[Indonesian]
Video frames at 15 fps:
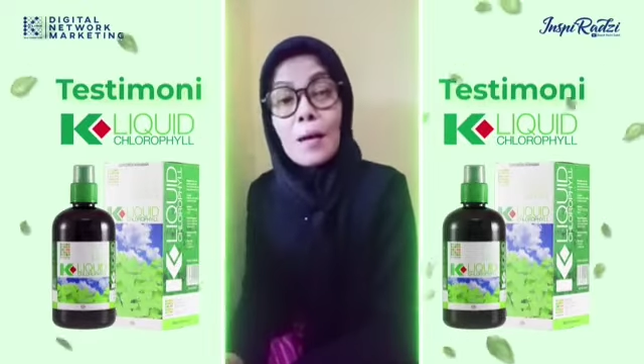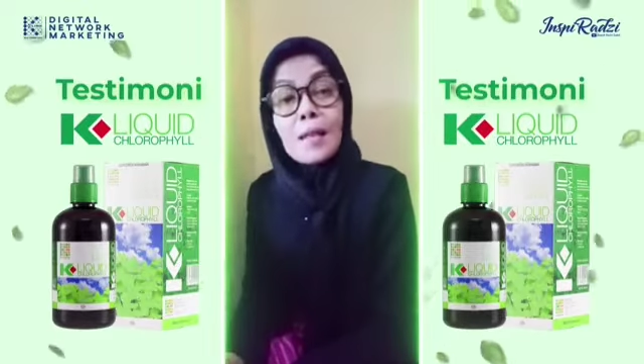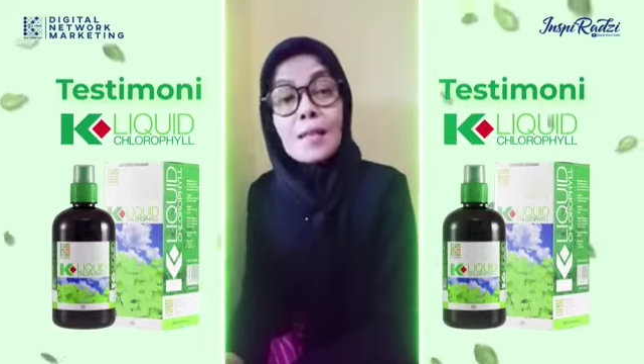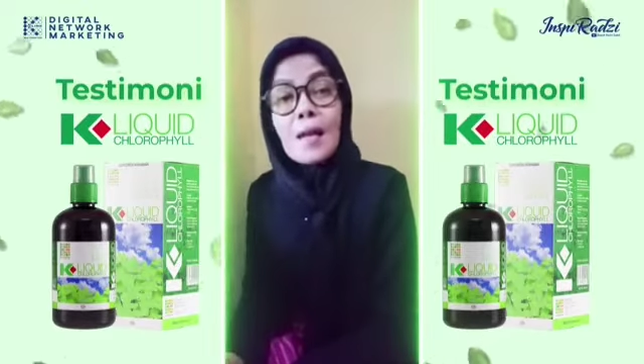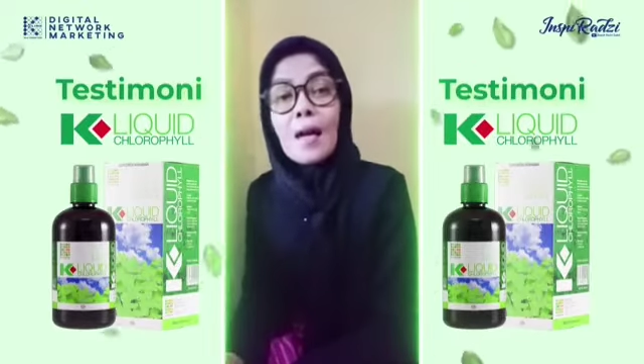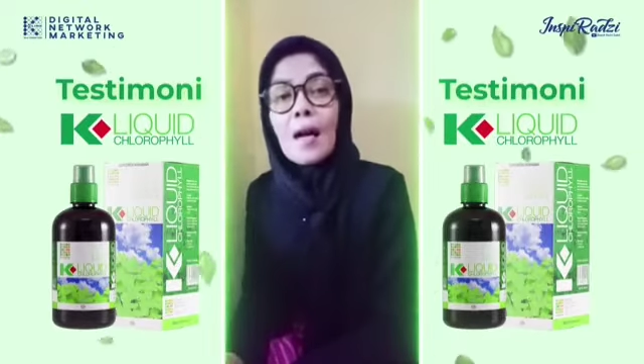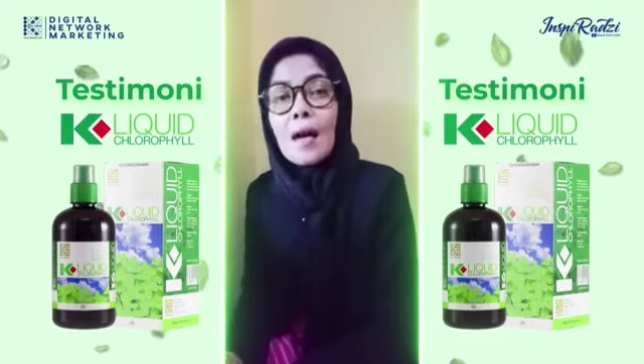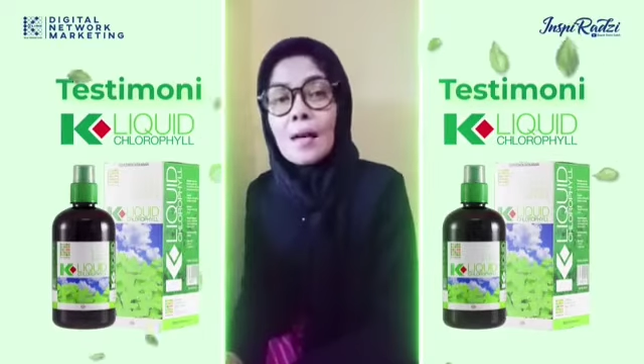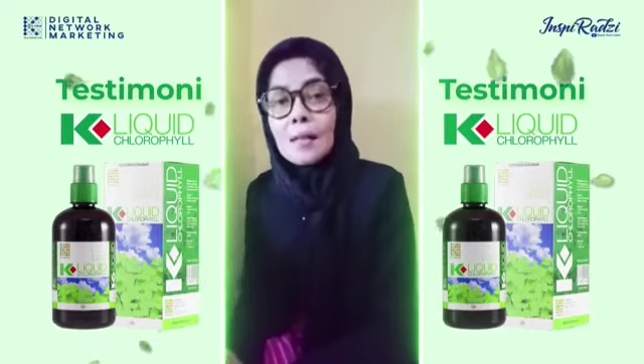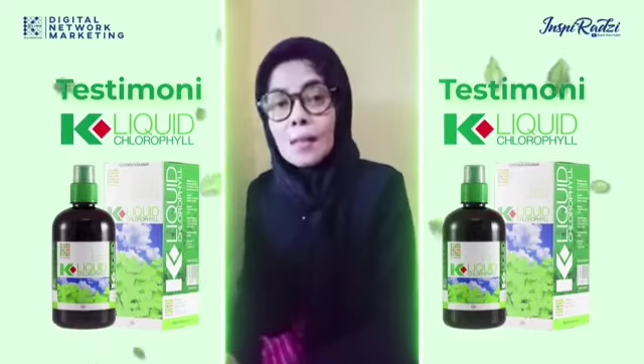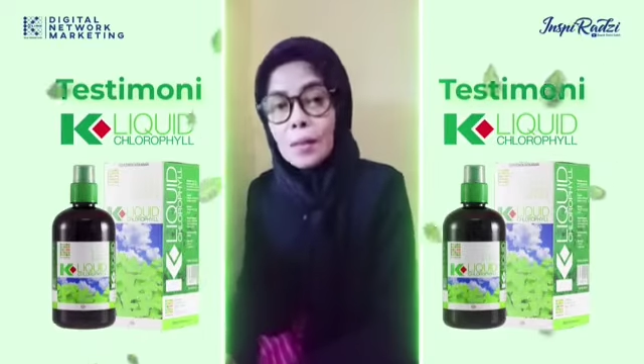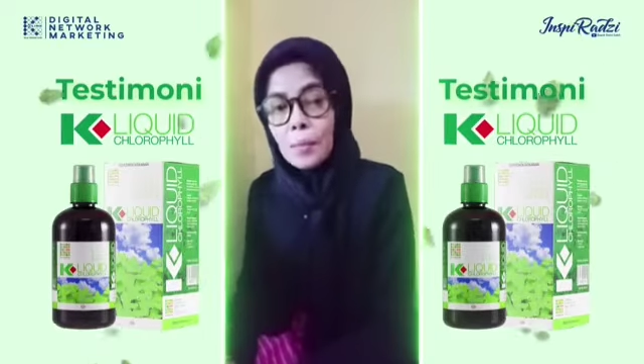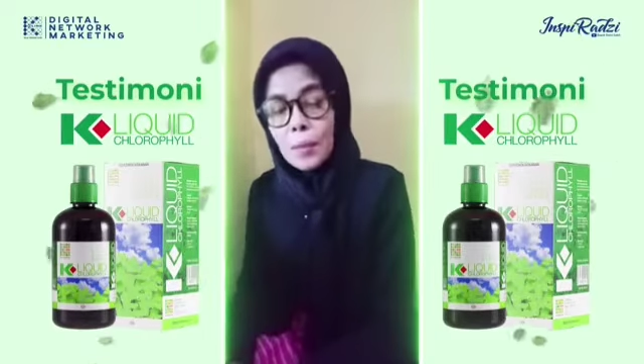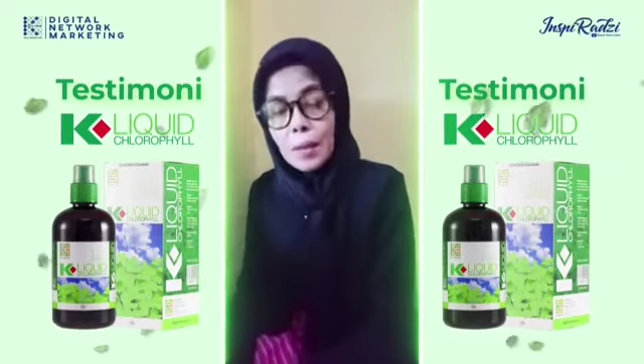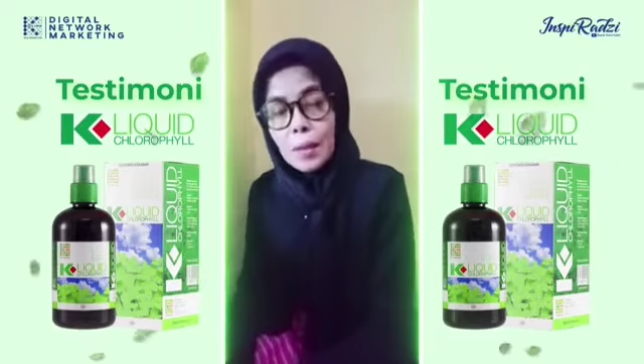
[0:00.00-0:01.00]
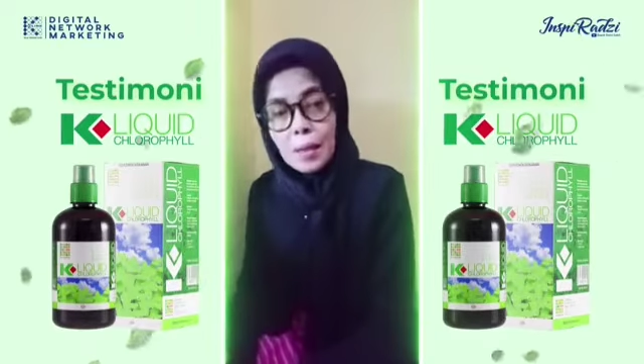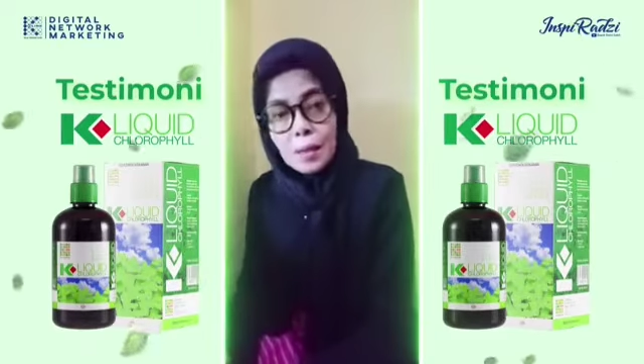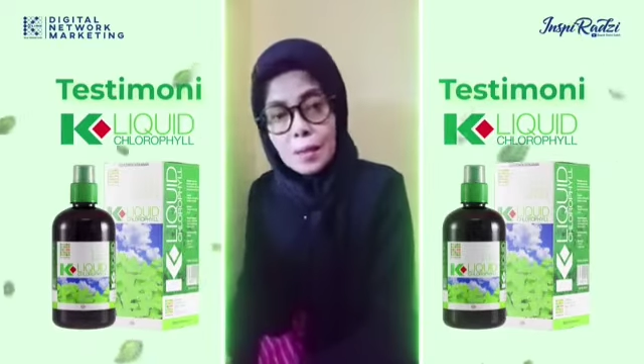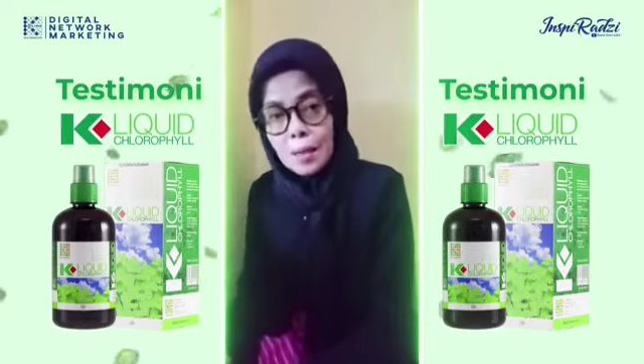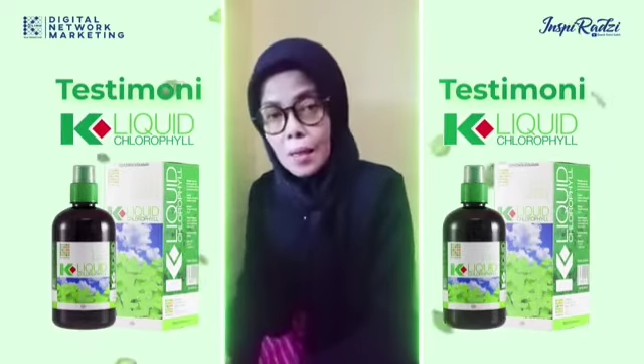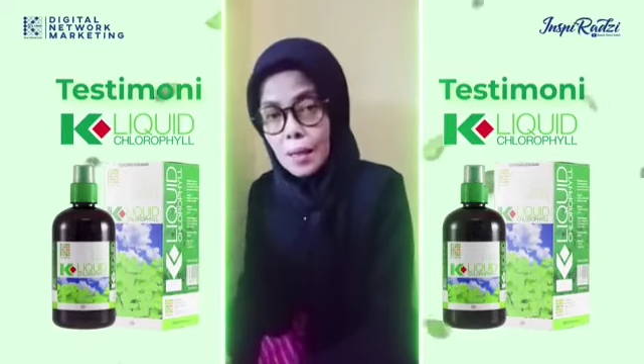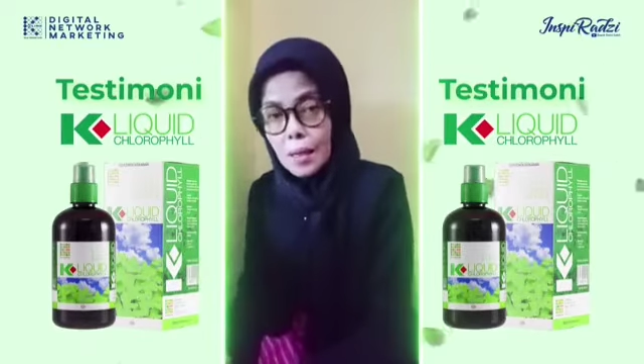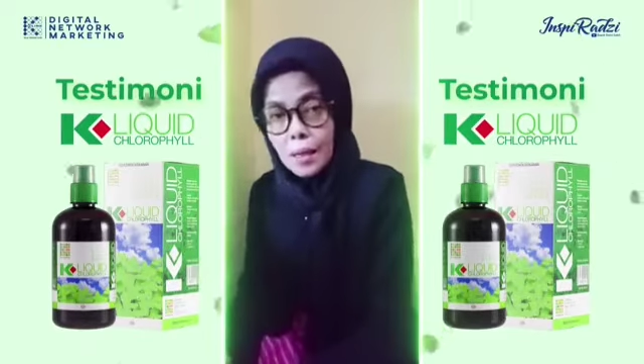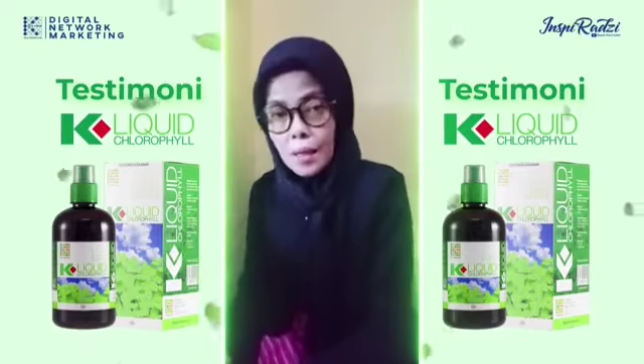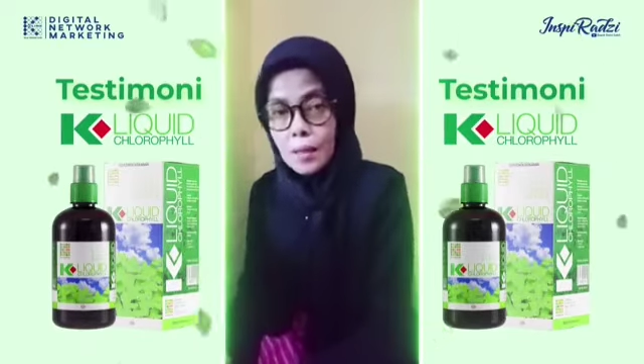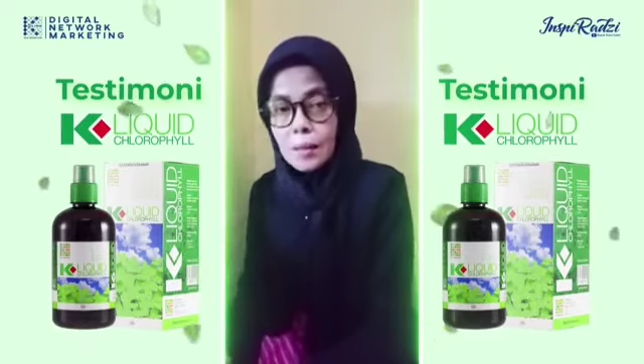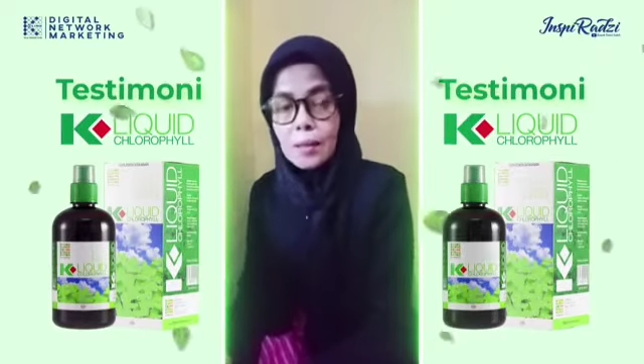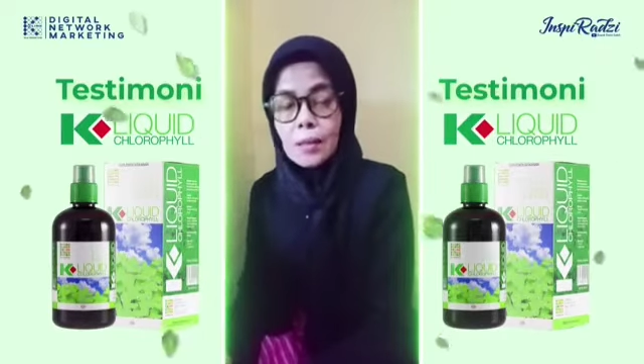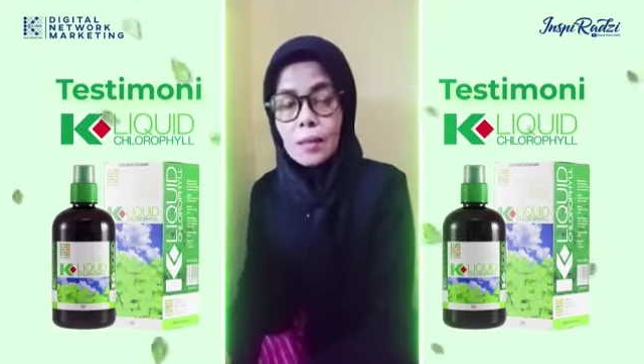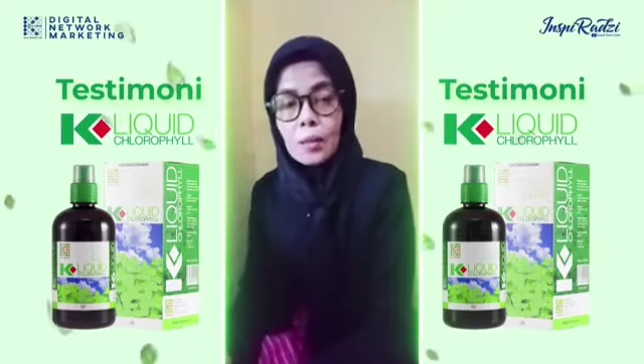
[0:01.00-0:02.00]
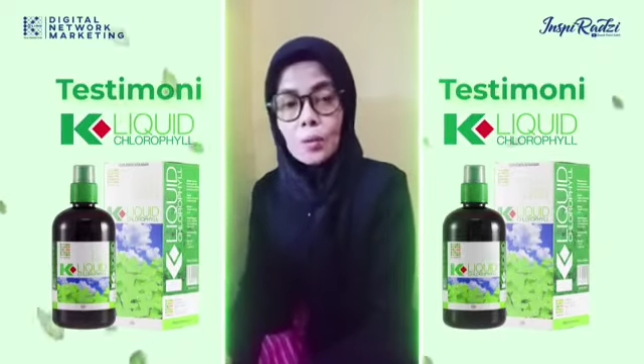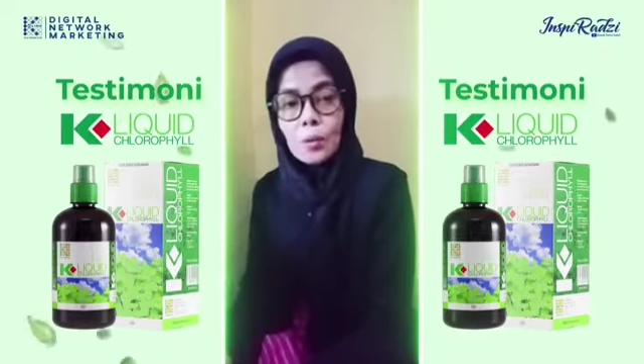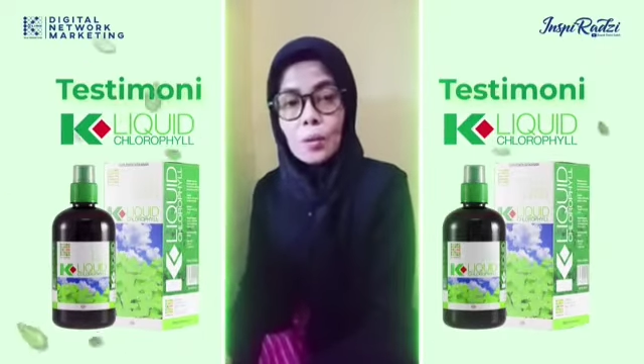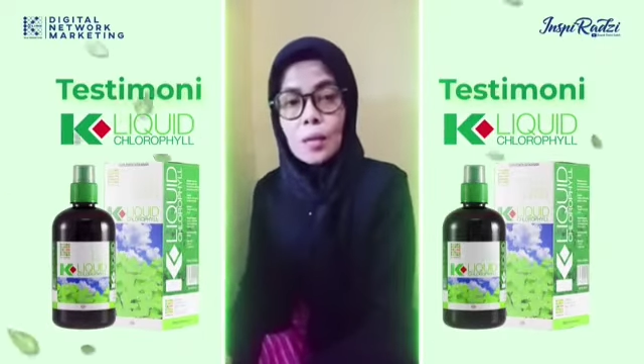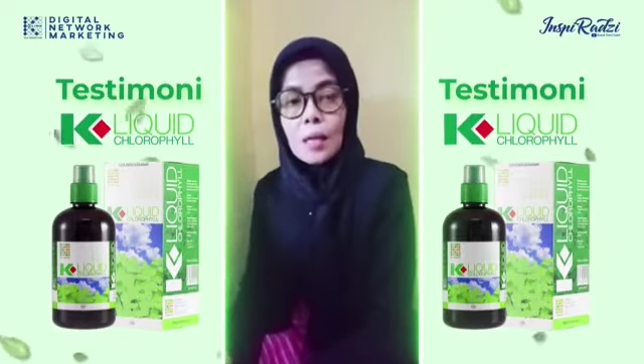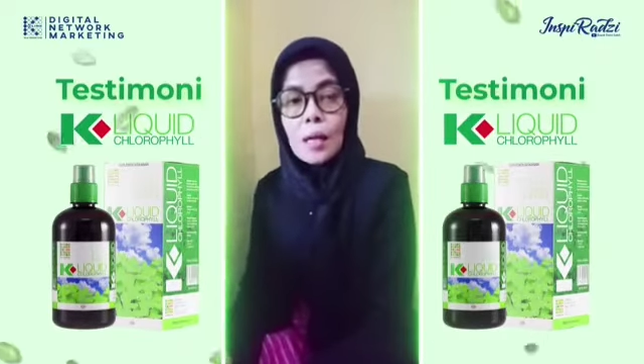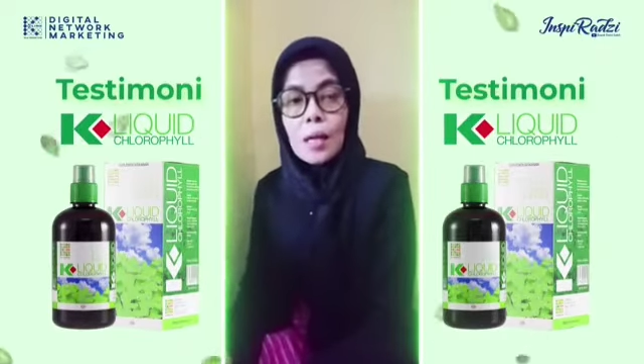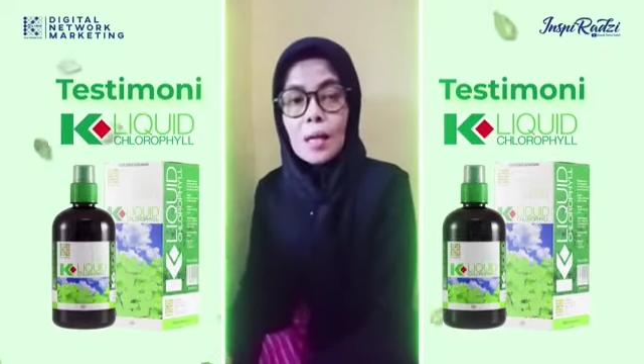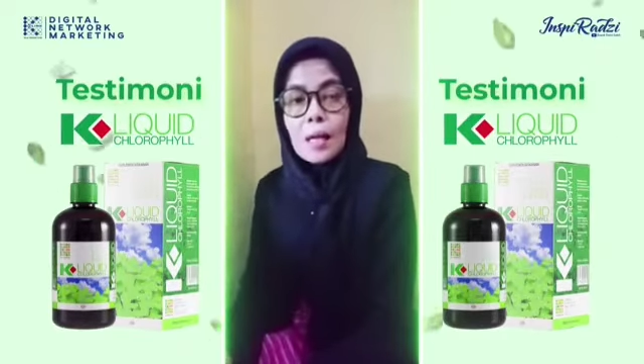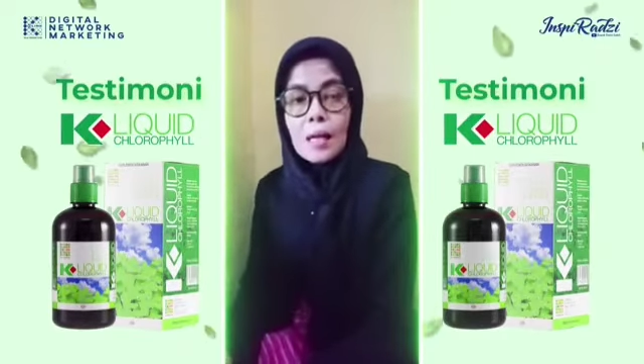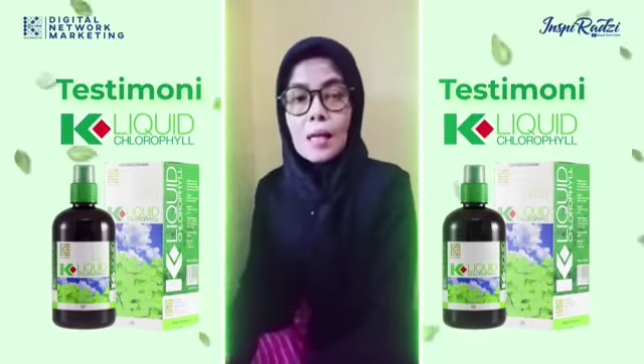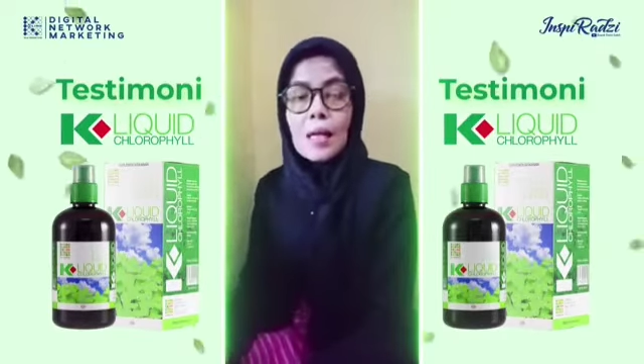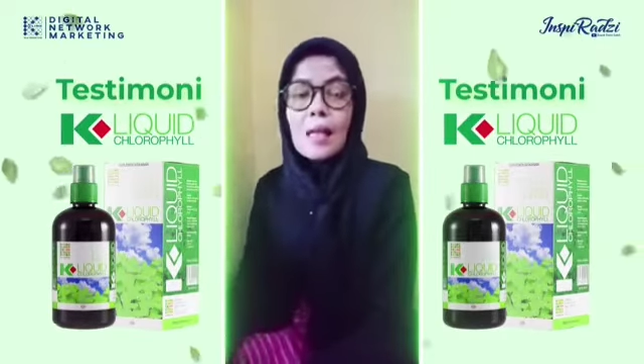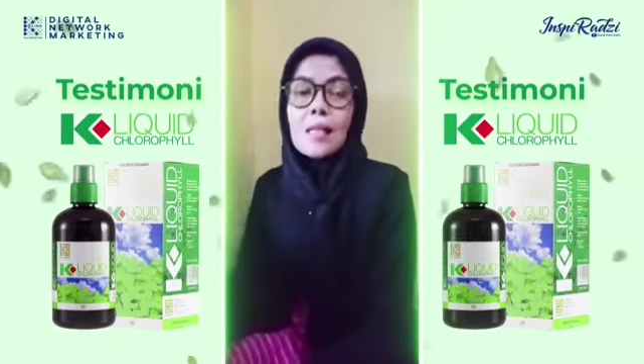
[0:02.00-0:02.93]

banyak aktivitas saya yang tertunda.